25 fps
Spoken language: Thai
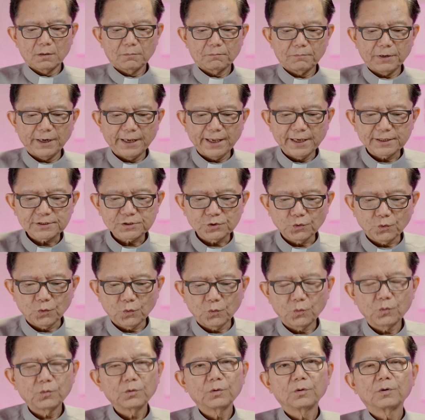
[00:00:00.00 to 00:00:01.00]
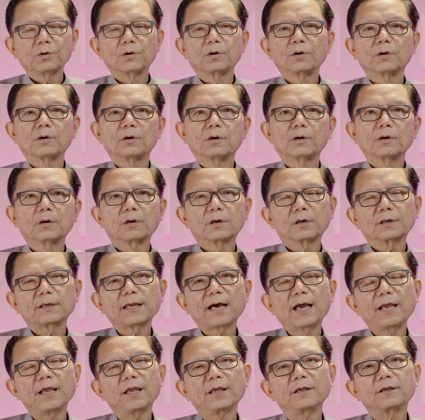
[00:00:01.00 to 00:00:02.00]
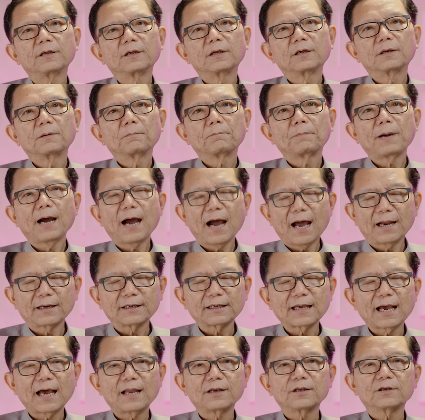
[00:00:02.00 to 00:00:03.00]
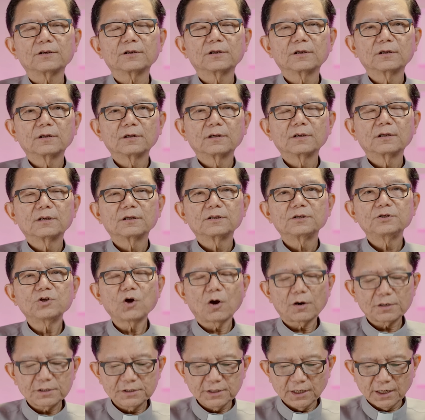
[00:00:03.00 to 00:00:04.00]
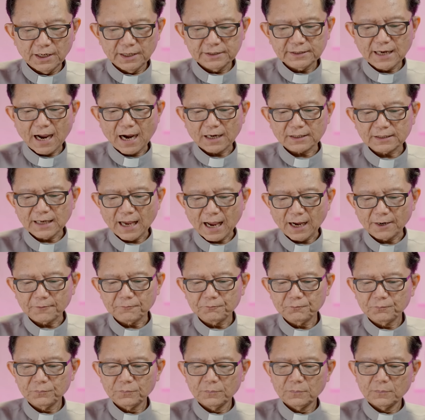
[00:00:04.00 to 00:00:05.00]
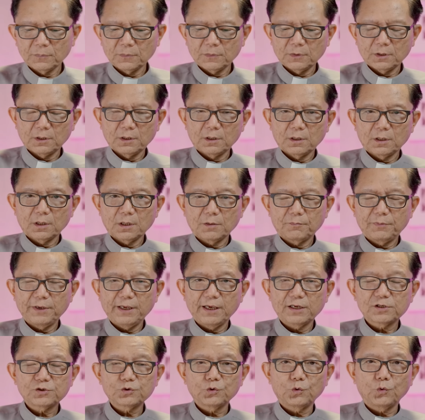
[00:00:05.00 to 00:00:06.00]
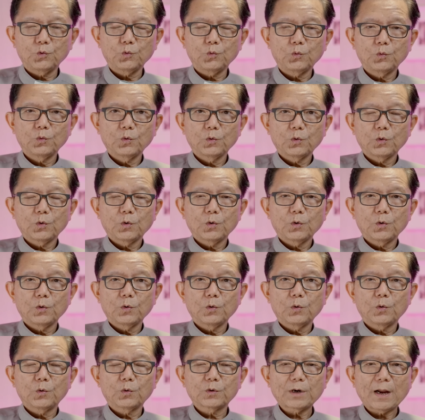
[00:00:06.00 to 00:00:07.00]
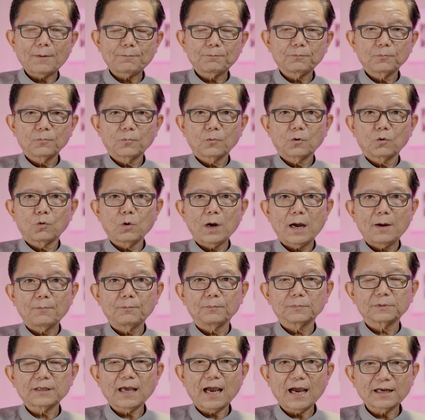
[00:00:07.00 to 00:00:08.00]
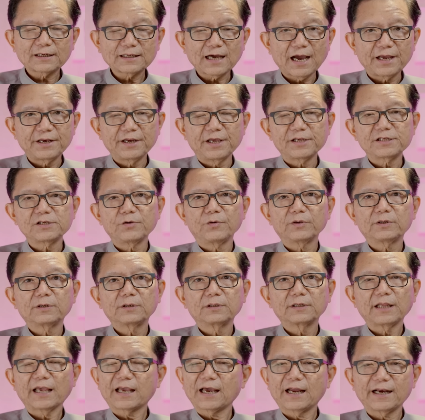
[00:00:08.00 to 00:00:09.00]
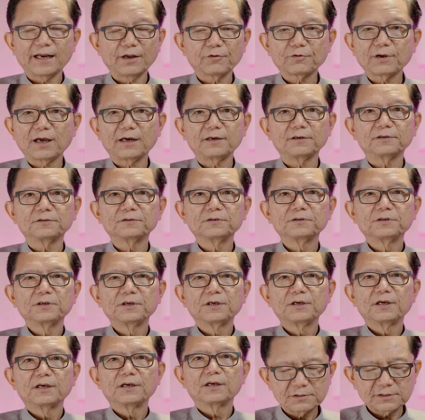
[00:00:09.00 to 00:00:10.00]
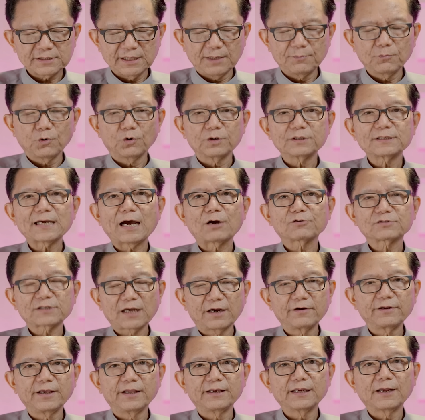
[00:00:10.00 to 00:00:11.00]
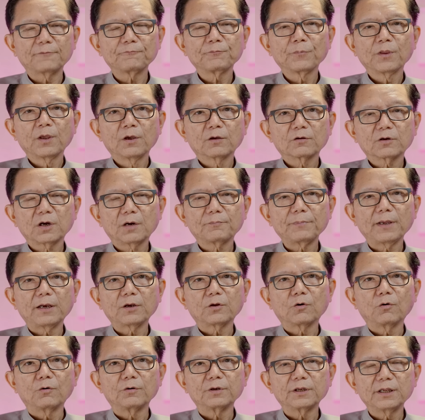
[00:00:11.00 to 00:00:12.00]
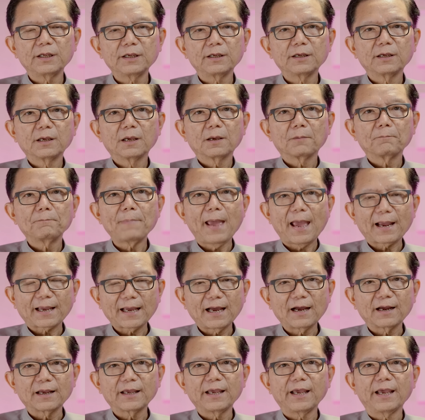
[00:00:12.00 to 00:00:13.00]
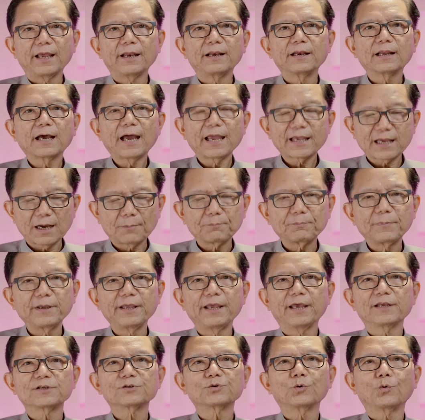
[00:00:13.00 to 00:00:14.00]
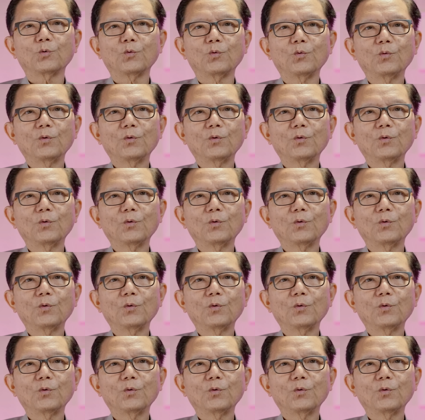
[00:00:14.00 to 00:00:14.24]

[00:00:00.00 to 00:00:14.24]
พระเยซูได้ผ่านการเยาะเย้ยถักถังพระเยซู รับความท้าทายในชีวิตในขณะเดียวกันซีโมนชาวไซรีนั้น ก็เป็นคนที่แบกกางเขนให้กับพระเยซู